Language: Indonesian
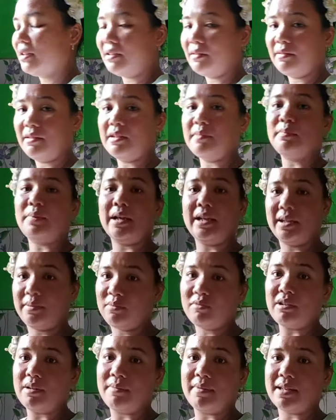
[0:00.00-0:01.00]
nampak dia
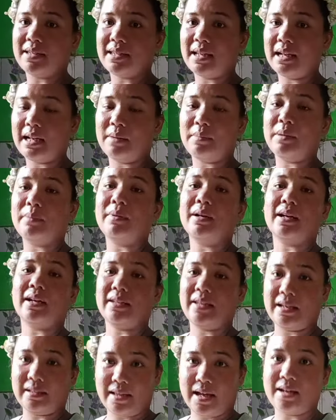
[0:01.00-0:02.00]
pun gak masalah memang
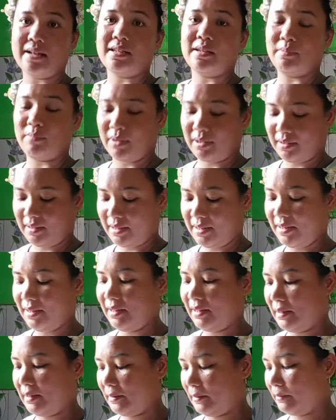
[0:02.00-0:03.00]
kenyataan seperti
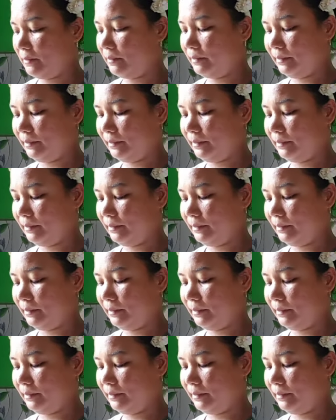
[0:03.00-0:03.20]
ini